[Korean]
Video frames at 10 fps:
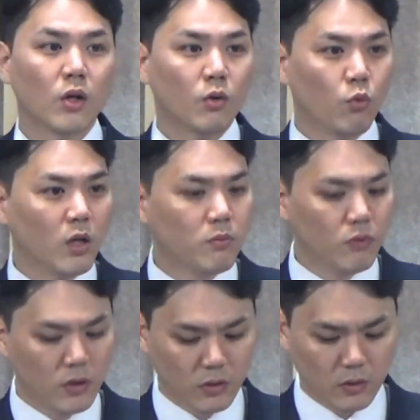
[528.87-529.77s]

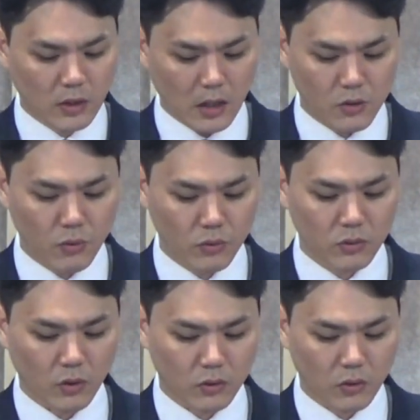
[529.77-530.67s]
외부에서 닥쳐오는
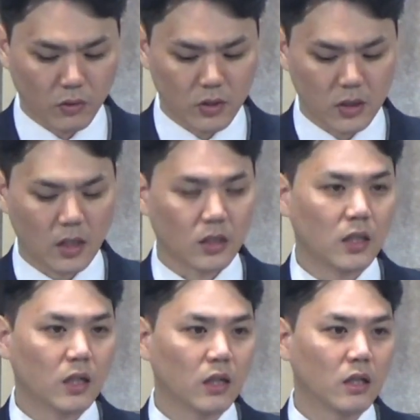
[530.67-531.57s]
어떤 것이
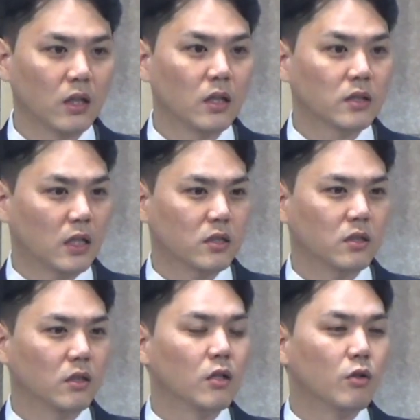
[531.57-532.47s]
아니라
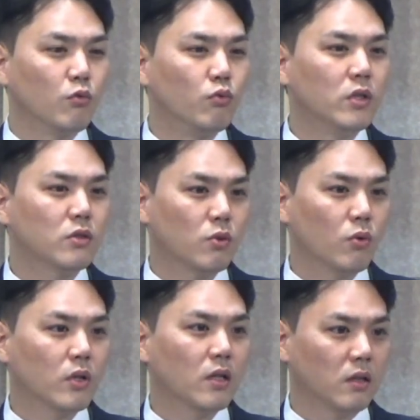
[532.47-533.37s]
사실 우리
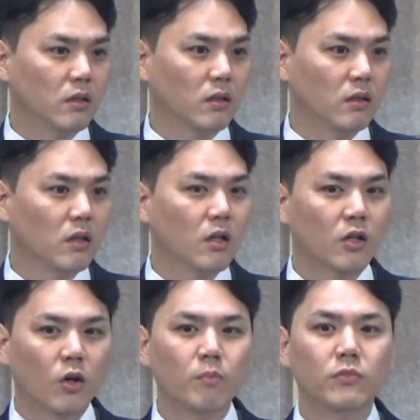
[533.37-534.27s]
속에 있는
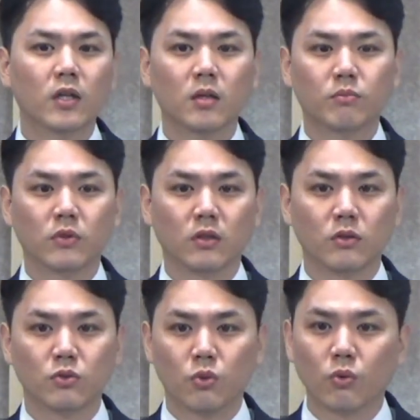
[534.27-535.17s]
껍데기뿐인
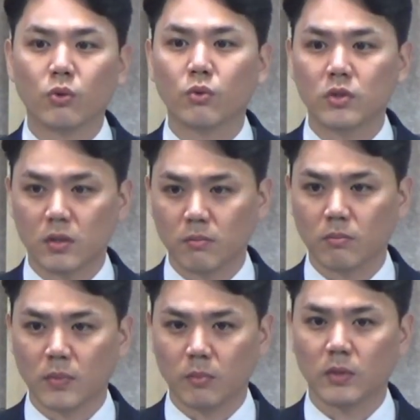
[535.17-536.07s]

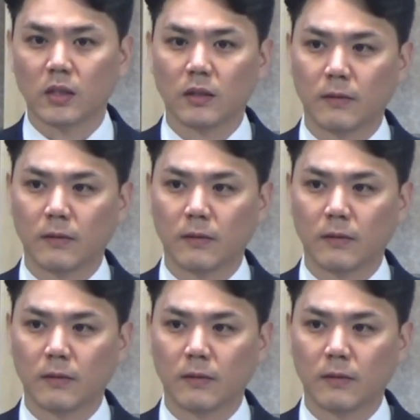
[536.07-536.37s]
종교심입니다.